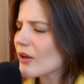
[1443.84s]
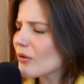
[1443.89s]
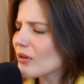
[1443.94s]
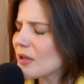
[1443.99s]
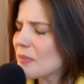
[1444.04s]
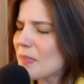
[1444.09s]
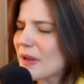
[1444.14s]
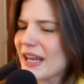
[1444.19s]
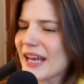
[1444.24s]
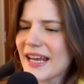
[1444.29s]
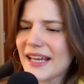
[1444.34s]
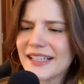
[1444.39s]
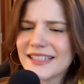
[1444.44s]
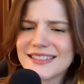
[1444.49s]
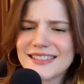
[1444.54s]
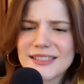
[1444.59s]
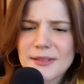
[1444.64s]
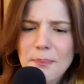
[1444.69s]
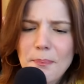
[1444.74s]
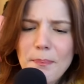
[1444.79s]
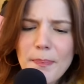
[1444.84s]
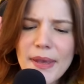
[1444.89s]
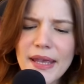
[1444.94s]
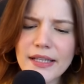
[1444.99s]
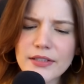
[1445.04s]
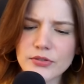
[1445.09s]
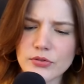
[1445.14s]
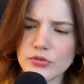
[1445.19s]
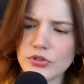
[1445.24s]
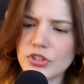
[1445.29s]
que eu liberei esse
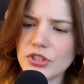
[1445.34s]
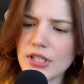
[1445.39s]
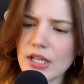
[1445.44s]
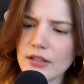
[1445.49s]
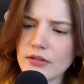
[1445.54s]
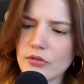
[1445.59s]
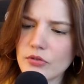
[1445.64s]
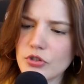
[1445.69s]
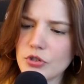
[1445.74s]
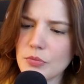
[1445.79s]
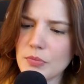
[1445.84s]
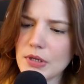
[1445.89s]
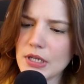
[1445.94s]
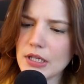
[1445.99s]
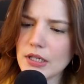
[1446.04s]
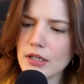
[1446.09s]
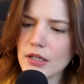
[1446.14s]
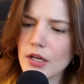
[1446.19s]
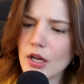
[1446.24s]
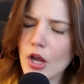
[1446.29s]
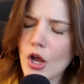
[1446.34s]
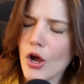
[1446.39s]
peso de dentro de mim,